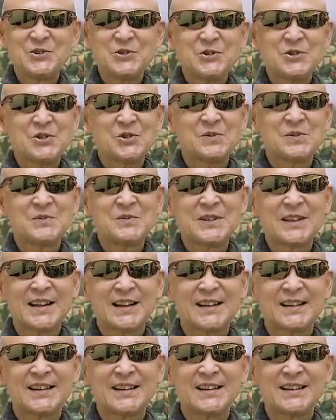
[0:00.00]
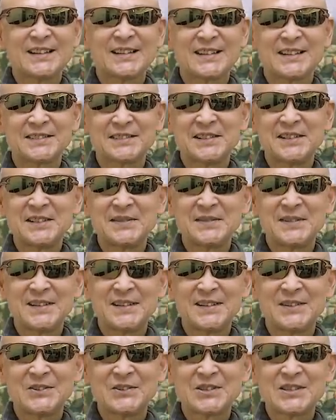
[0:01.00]
YouTube 見てから片
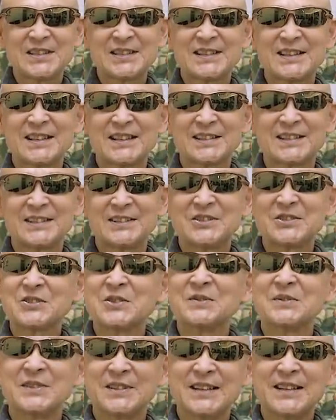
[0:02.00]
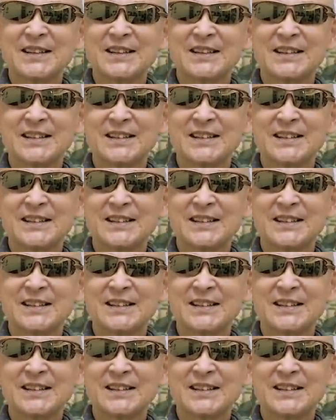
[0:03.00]
山を知ったっていう人もね